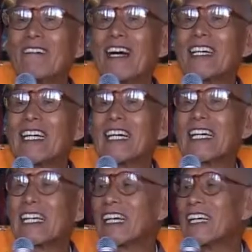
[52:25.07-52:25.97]
哇，这
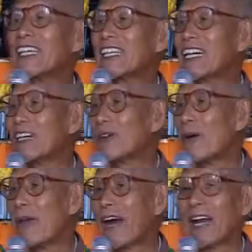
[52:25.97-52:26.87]
个舍利子可
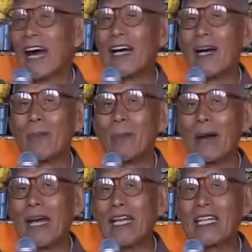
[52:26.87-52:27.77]
出名了，
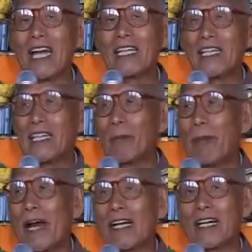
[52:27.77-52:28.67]
每天几
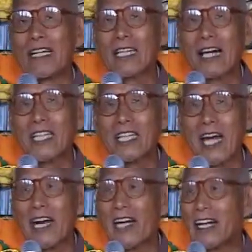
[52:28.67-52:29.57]
百人、上
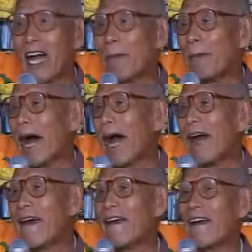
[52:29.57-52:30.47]
千人来拜，